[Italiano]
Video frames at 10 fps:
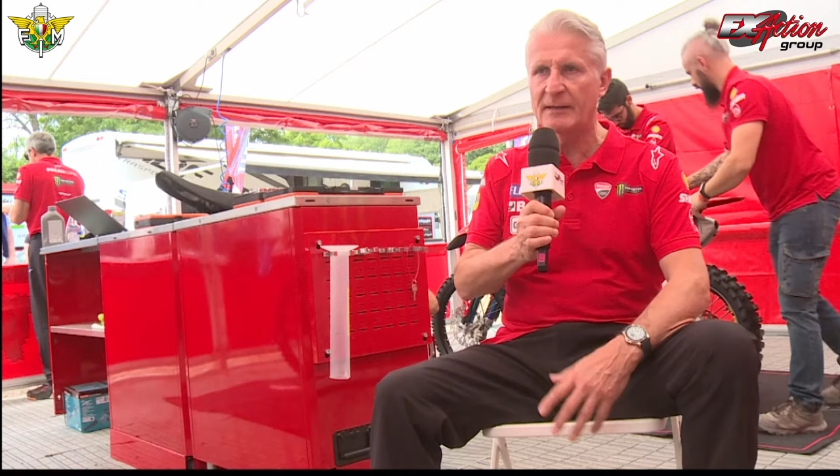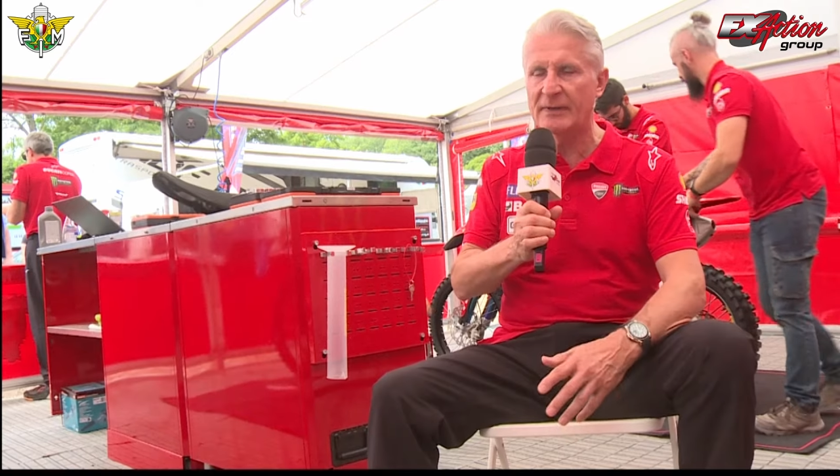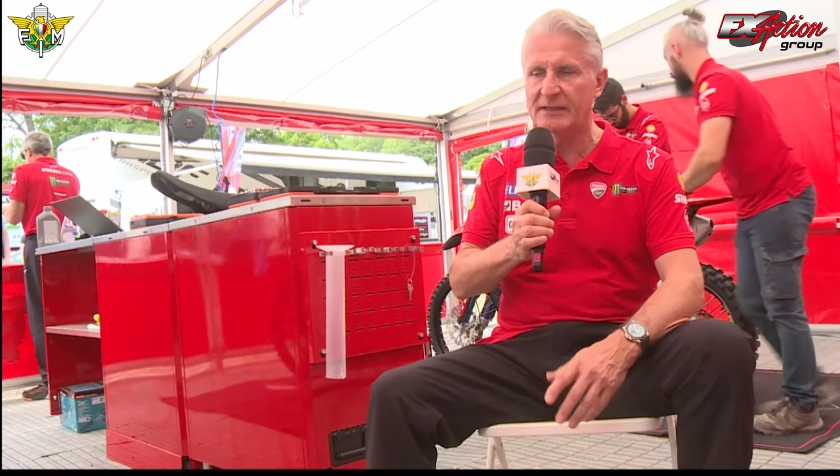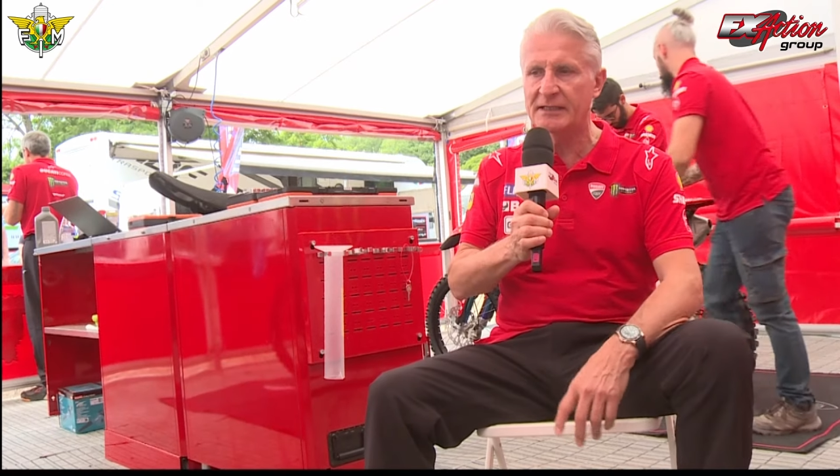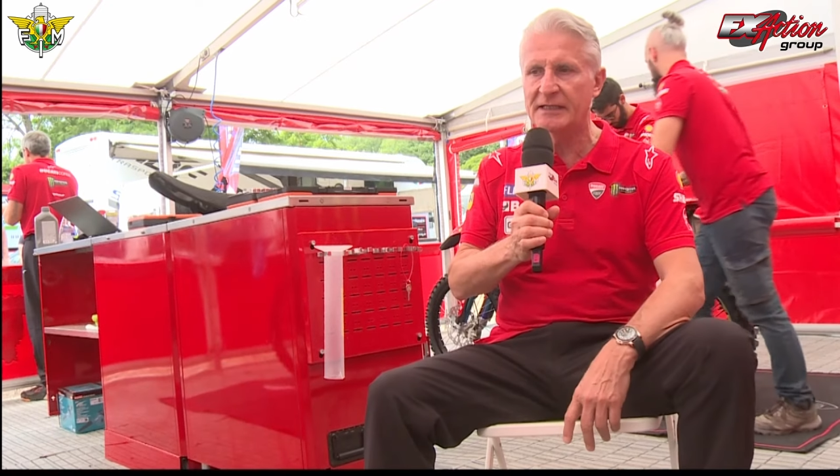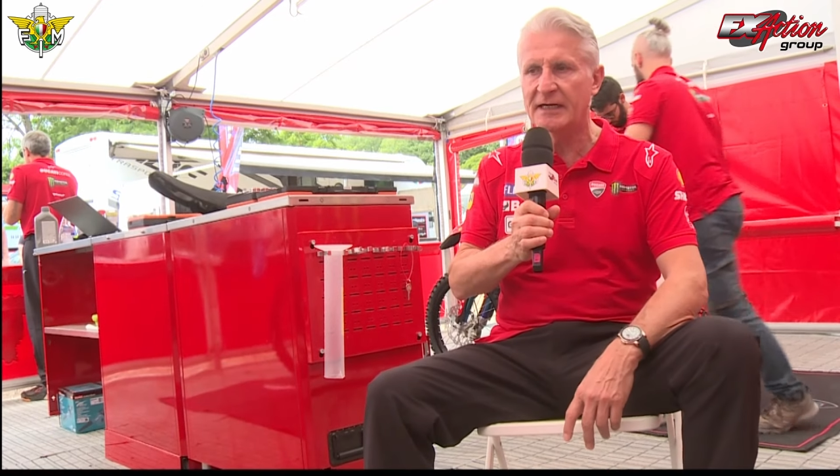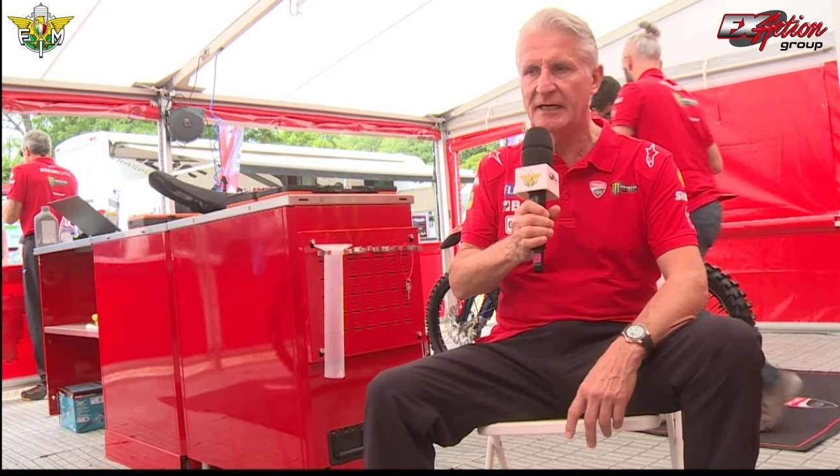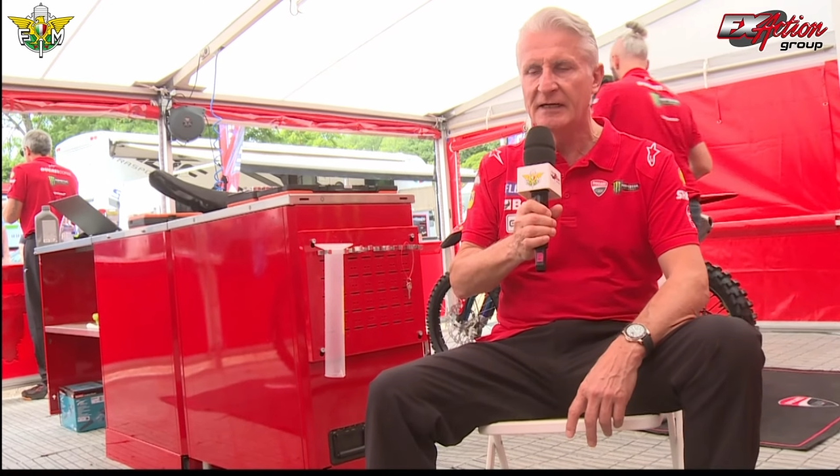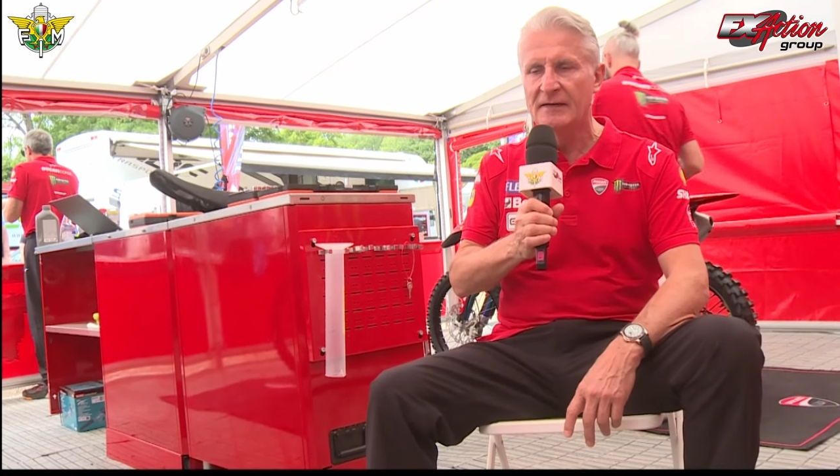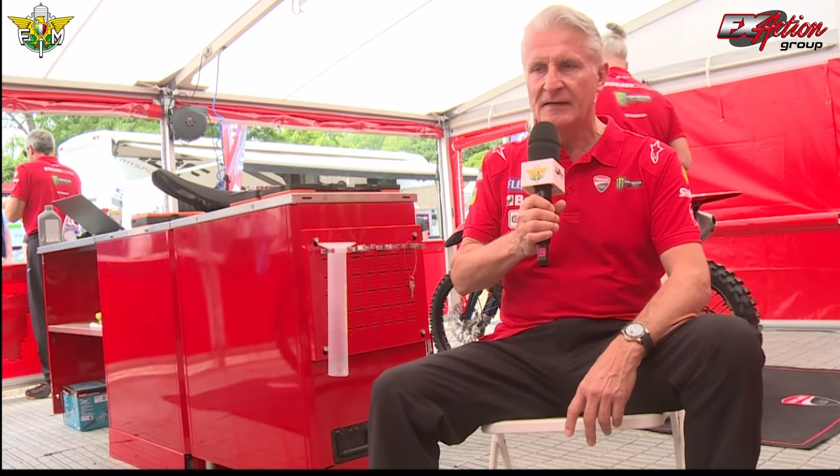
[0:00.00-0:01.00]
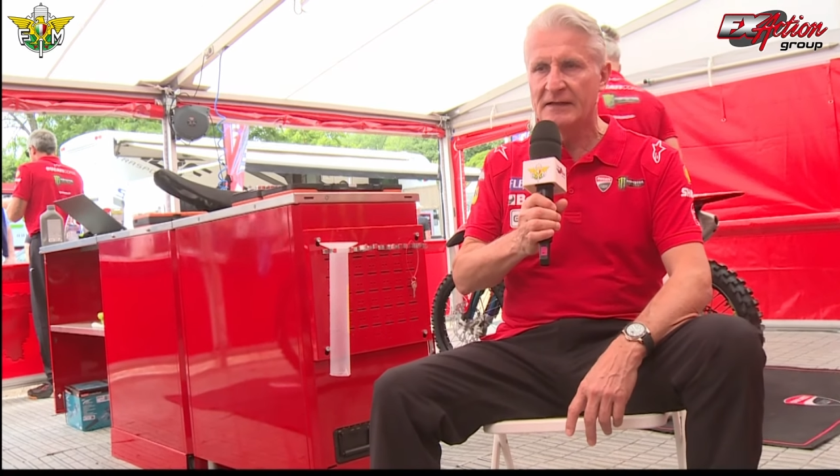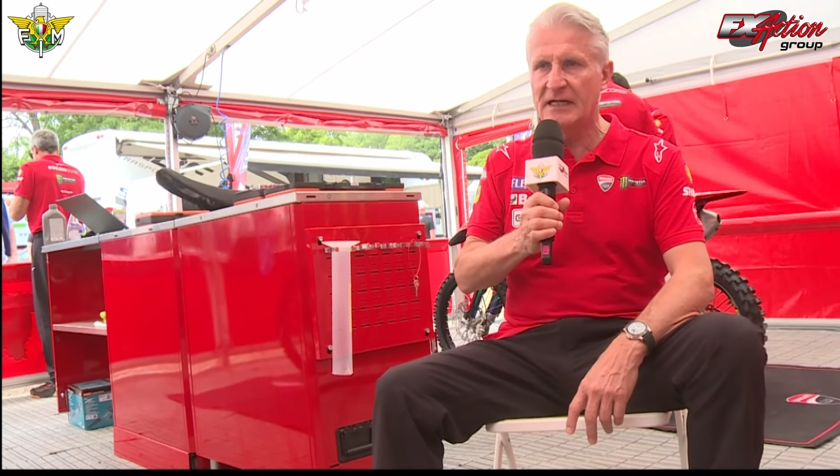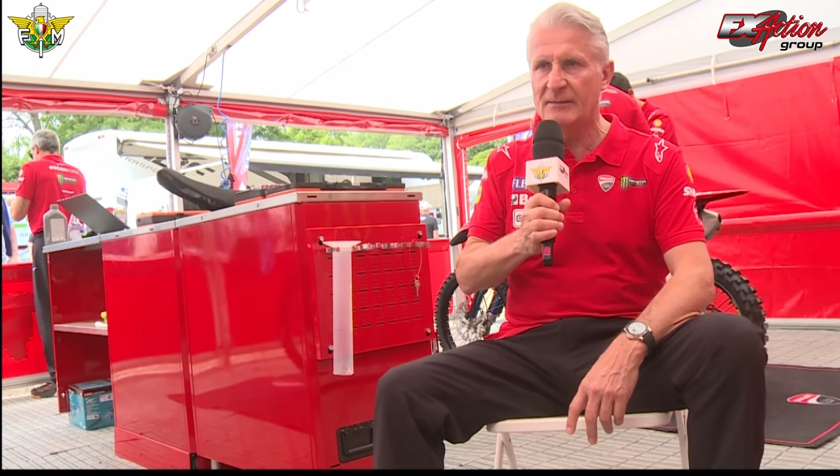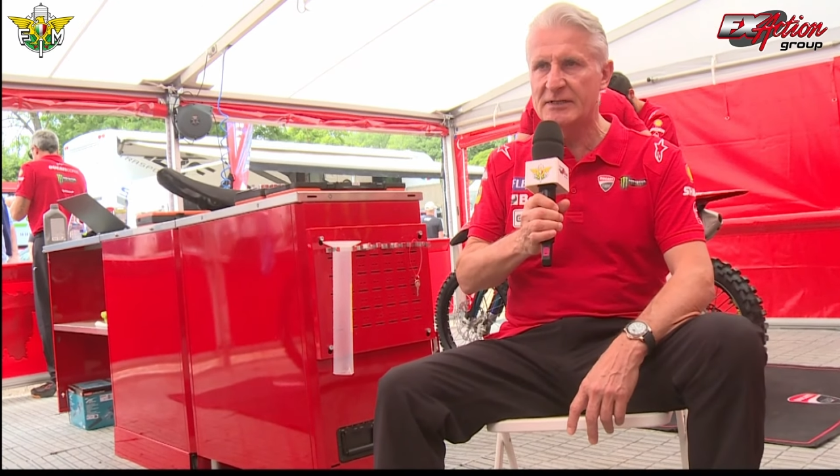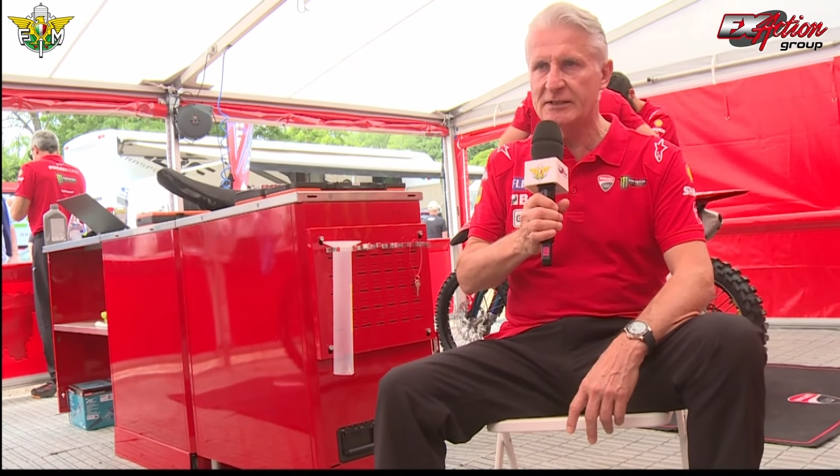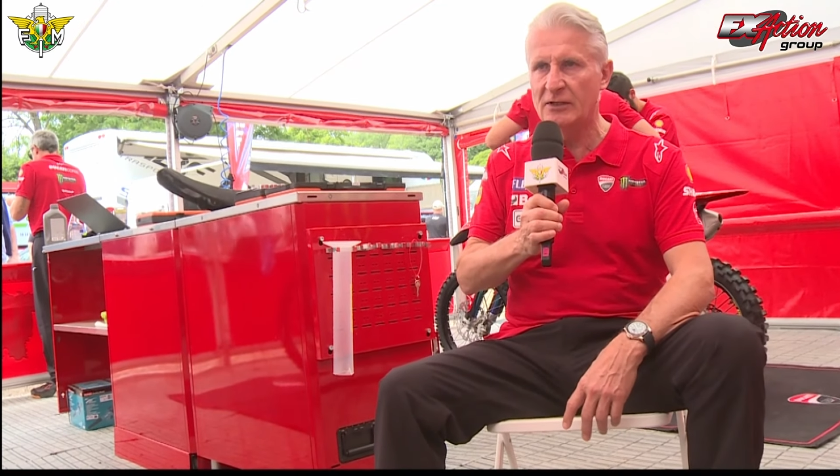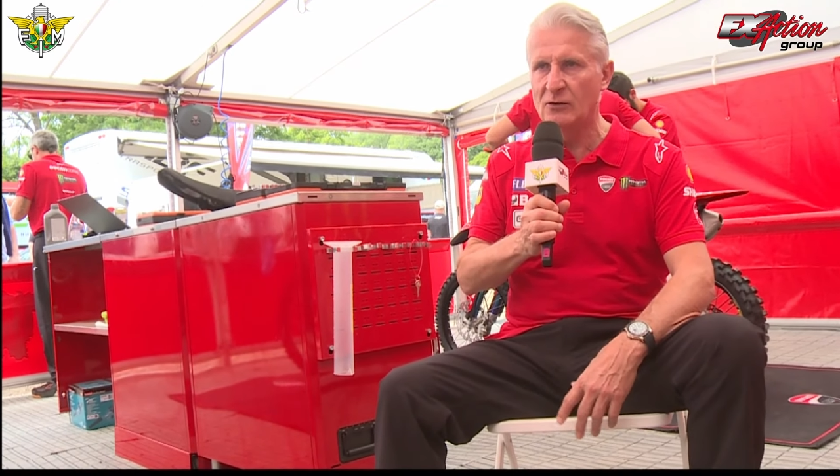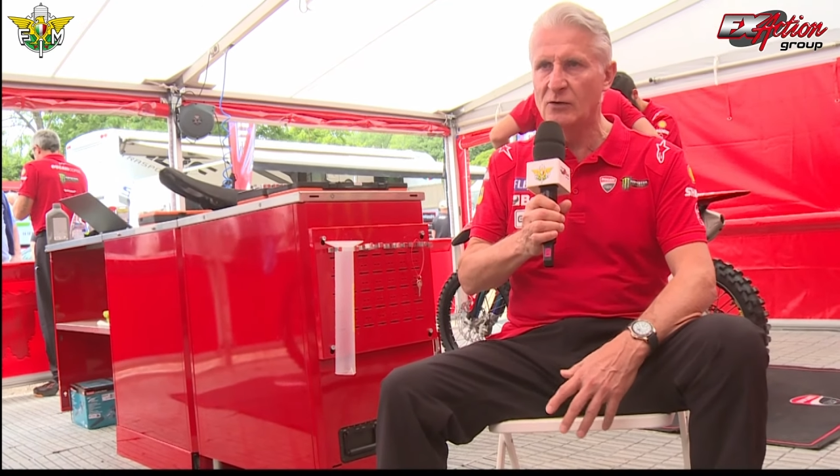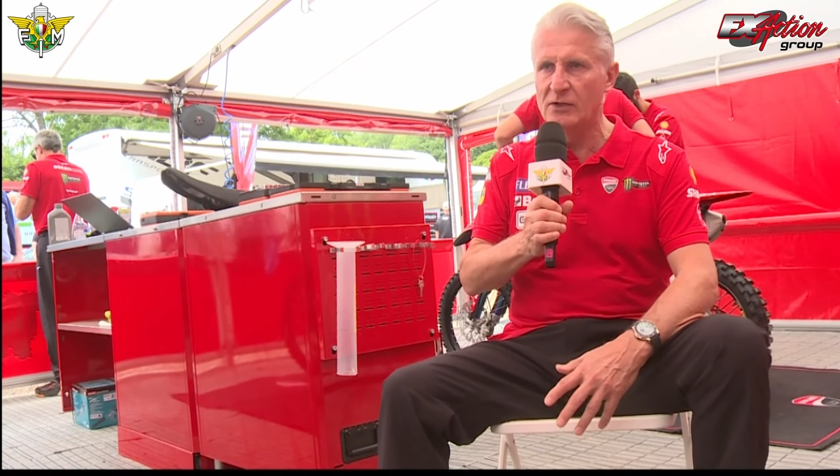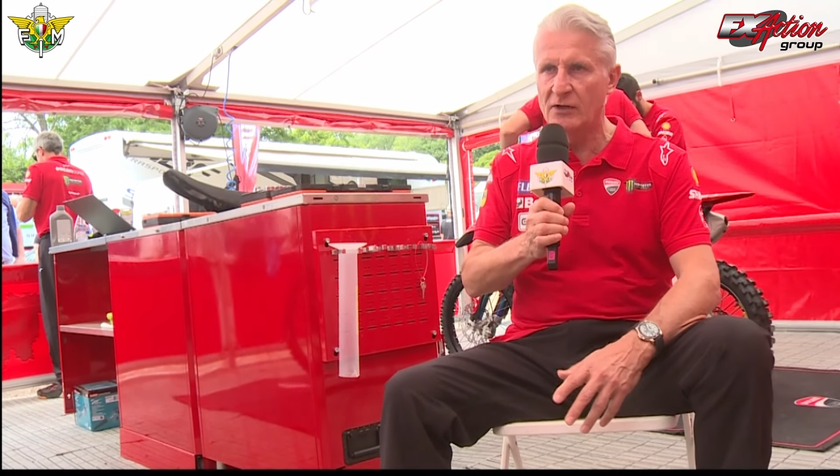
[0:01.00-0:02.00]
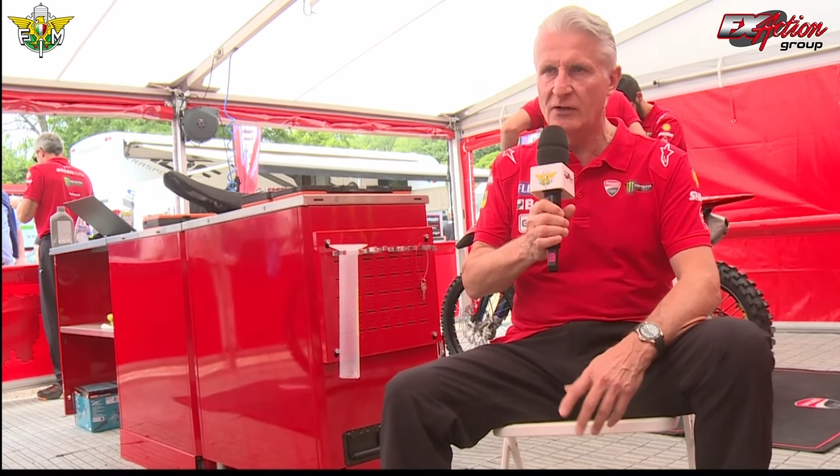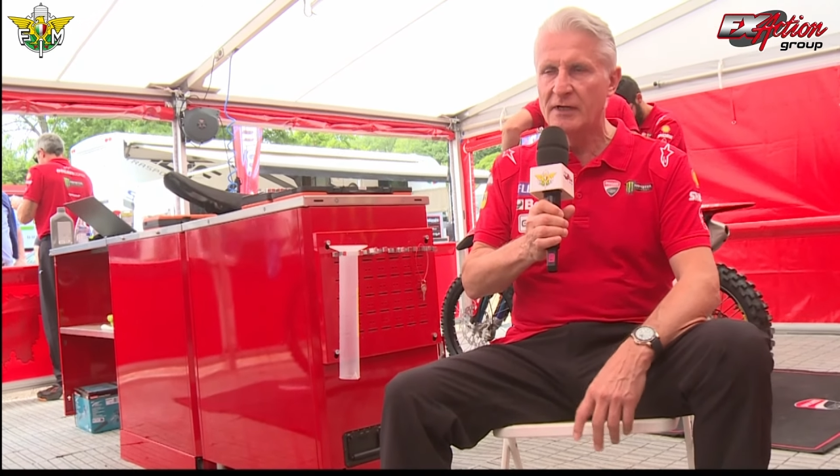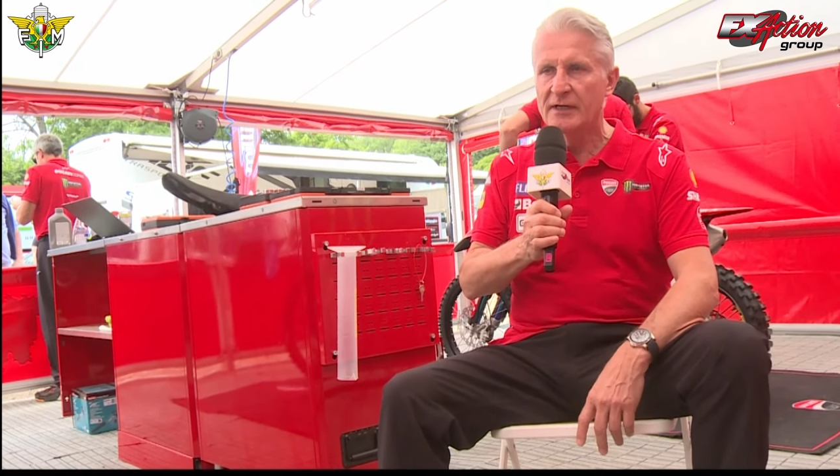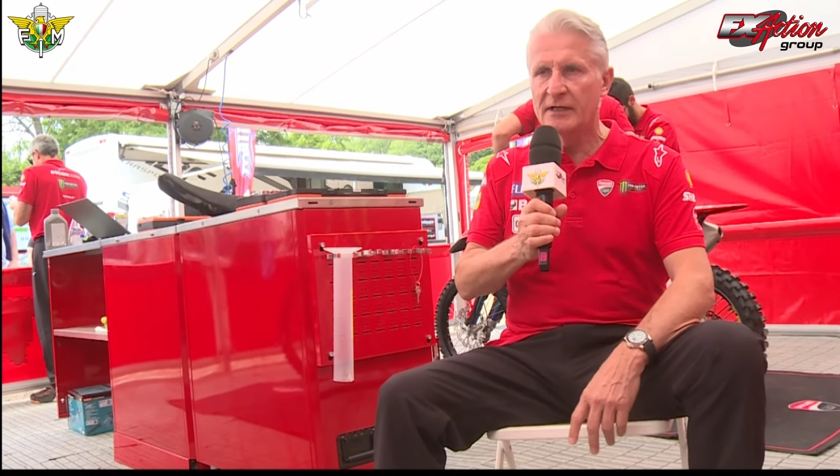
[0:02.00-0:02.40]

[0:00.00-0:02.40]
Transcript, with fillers: a partire dal mese di luglio